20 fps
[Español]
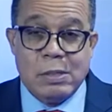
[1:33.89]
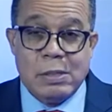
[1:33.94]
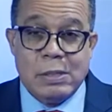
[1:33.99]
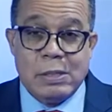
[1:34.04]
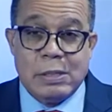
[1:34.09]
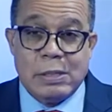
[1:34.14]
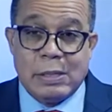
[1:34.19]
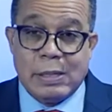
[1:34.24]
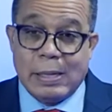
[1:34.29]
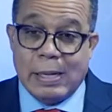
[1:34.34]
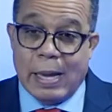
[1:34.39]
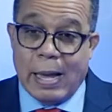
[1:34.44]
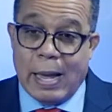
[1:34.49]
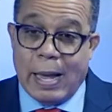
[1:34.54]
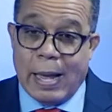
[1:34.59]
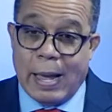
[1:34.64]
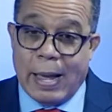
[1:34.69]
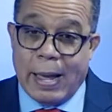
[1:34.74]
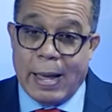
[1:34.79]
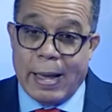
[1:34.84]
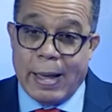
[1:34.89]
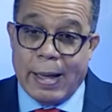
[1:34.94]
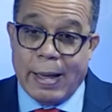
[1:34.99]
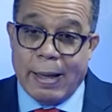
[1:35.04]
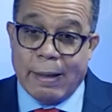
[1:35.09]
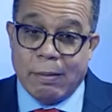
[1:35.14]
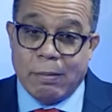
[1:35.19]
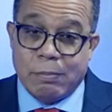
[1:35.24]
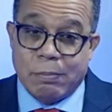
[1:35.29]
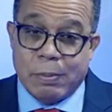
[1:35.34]
que
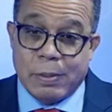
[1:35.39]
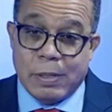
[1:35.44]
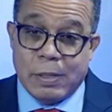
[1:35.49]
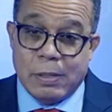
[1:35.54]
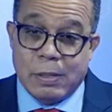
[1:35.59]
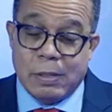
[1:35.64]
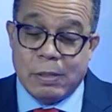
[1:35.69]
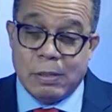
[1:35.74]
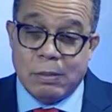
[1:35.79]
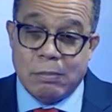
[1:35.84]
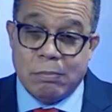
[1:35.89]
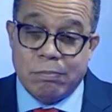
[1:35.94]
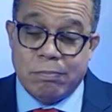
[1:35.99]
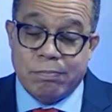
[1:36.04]
ha eh,